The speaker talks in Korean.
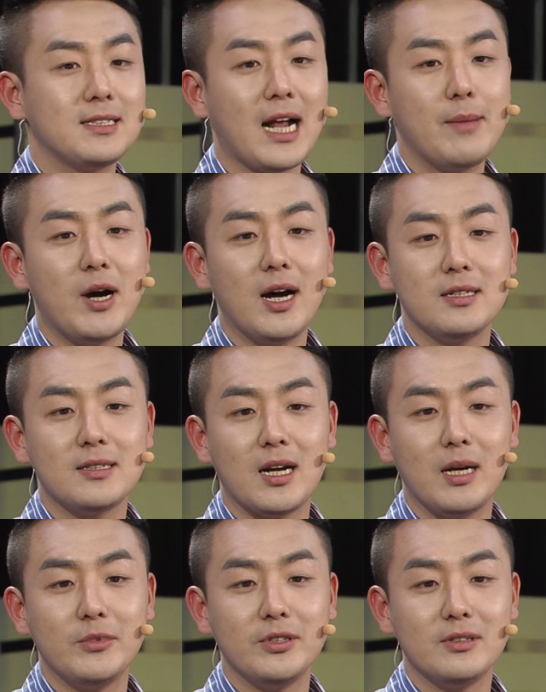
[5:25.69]
닮아가는
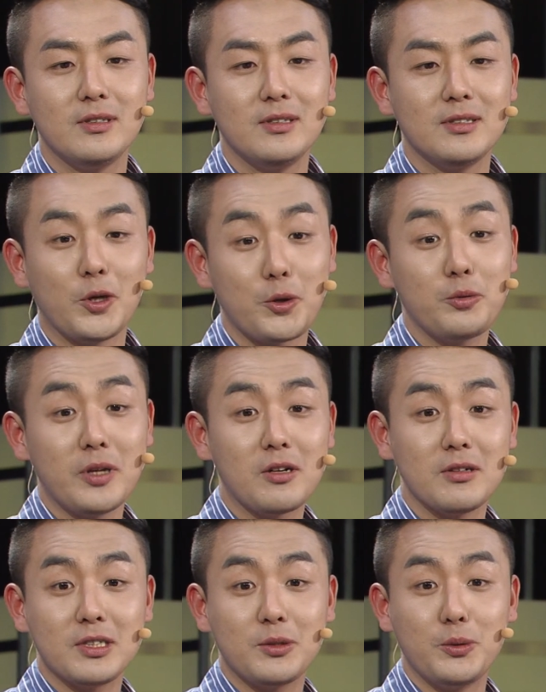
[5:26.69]
사람은 적용될
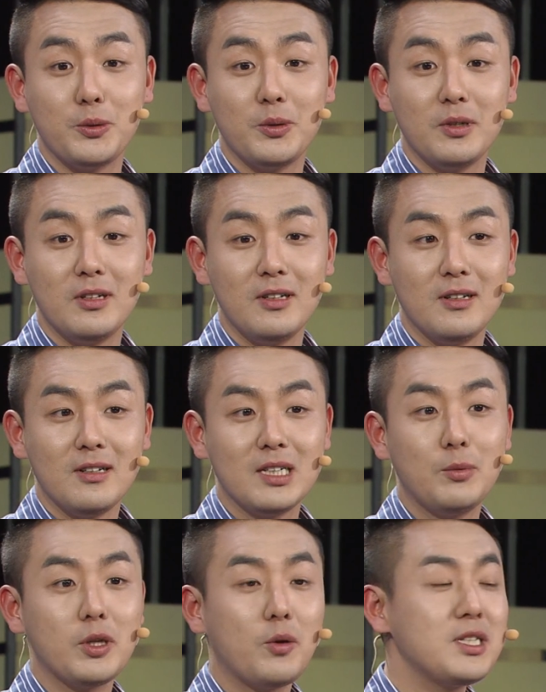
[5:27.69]
것이고
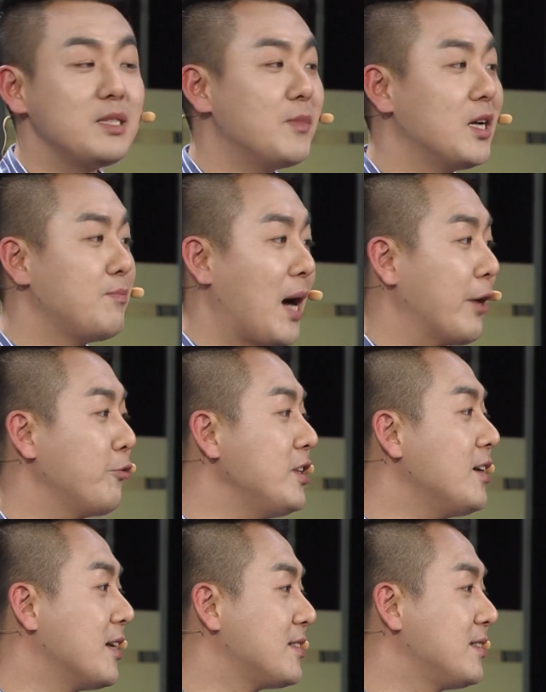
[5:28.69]
그보다 훨씬 많은 바뀐
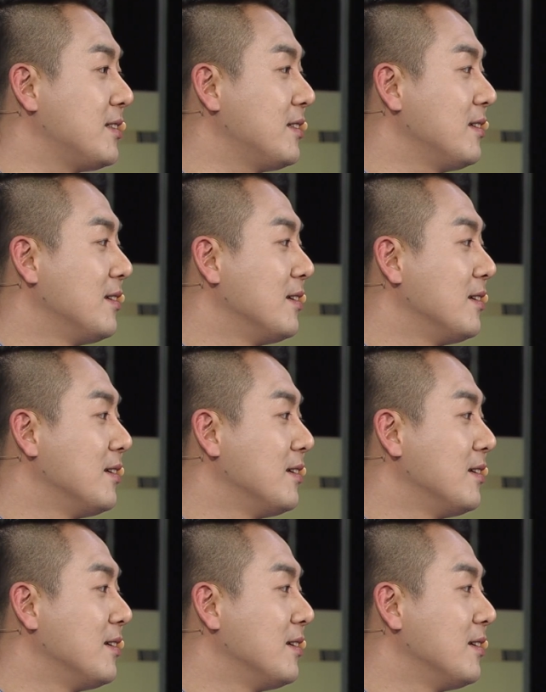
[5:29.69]
가치를